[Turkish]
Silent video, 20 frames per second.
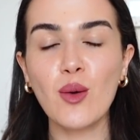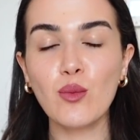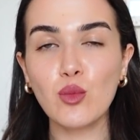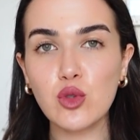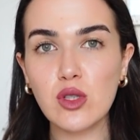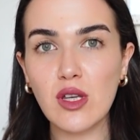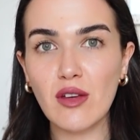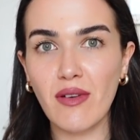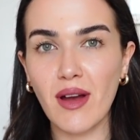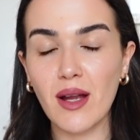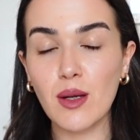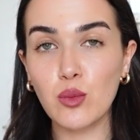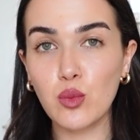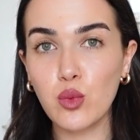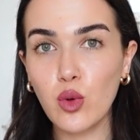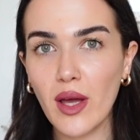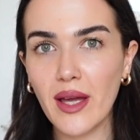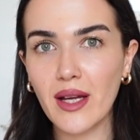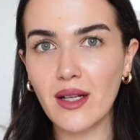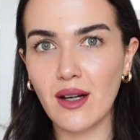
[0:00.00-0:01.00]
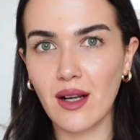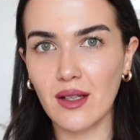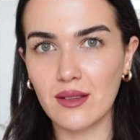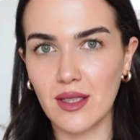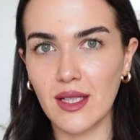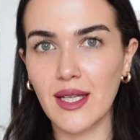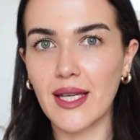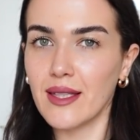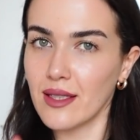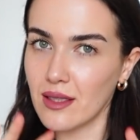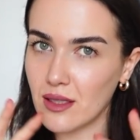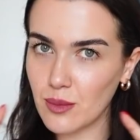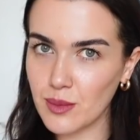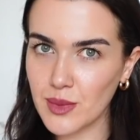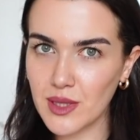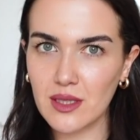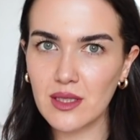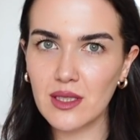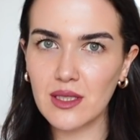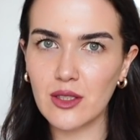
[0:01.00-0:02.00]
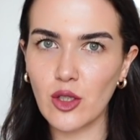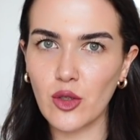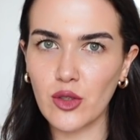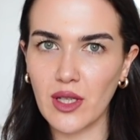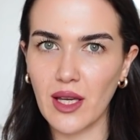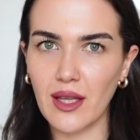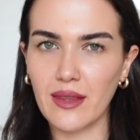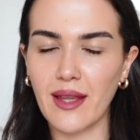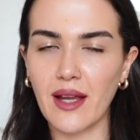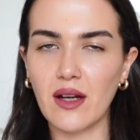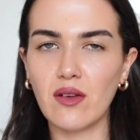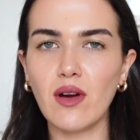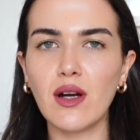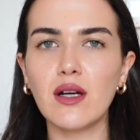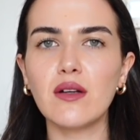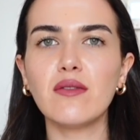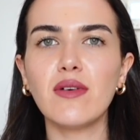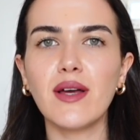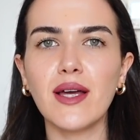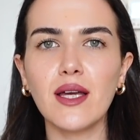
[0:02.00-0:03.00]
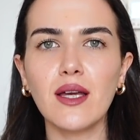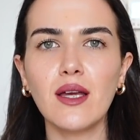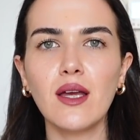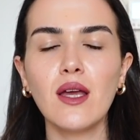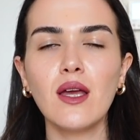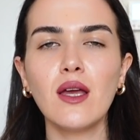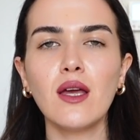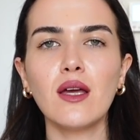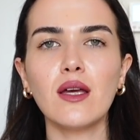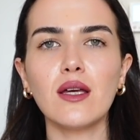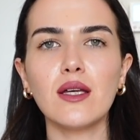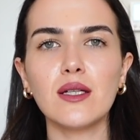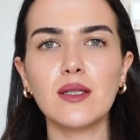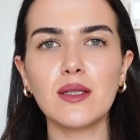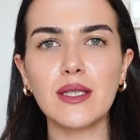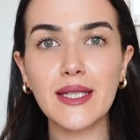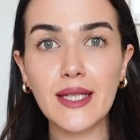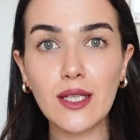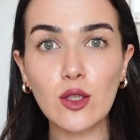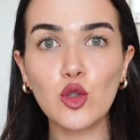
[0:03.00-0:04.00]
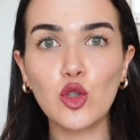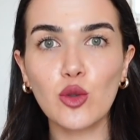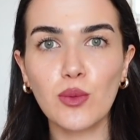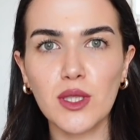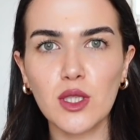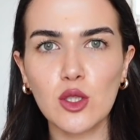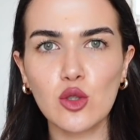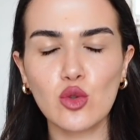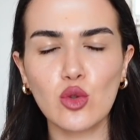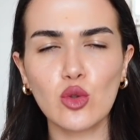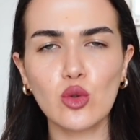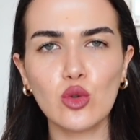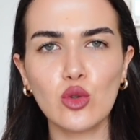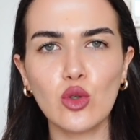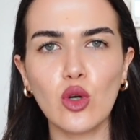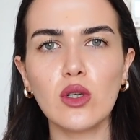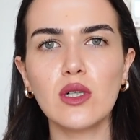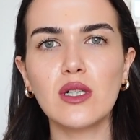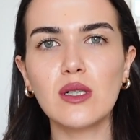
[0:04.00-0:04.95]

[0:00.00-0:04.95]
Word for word: Bu sefer bu ekranda gene kırmızı dikdörtgenler var ve e, iki gruba da soruluyor.